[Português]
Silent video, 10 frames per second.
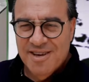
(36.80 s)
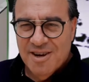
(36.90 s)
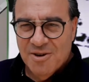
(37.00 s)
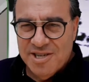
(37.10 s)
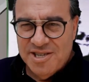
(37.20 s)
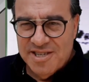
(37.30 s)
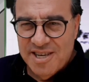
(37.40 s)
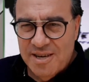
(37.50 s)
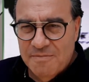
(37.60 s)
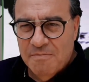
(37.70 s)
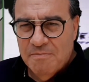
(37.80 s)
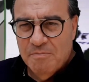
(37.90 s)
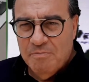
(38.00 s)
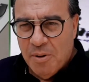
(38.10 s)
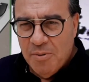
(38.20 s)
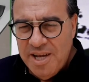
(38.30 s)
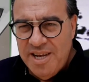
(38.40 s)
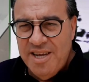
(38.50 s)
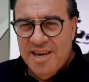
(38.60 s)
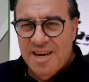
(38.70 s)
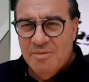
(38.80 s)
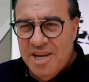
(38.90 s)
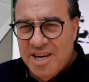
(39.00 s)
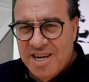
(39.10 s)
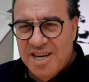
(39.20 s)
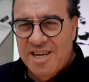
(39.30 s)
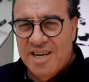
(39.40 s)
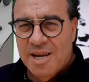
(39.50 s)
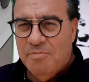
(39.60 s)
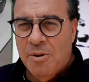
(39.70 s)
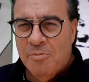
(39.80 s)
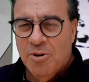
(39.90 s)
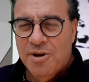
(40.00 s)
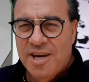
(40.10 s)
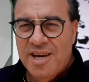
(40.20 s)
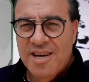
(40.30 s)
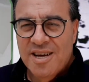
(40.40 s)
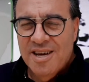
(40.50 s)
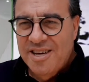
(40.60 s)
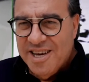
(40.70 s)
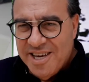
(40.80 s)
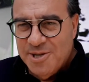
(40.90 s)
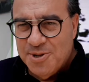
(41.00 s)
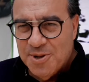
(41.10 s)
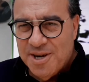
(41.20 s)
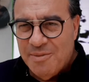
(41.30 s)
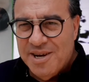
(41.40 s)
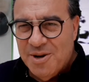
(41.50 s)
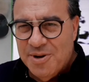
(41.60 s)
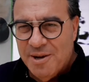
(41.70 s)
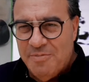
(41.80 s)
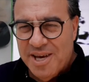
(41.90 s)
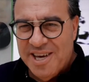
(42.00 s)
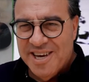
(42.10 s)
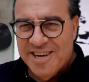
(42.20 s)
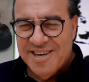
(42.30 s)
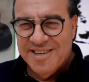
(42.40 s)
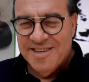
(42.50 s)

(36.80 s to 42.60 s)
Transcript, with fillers: Lojas em Paulínia, Americana, na Pamplona e aqui em Sorocaba, na Rua da Penha.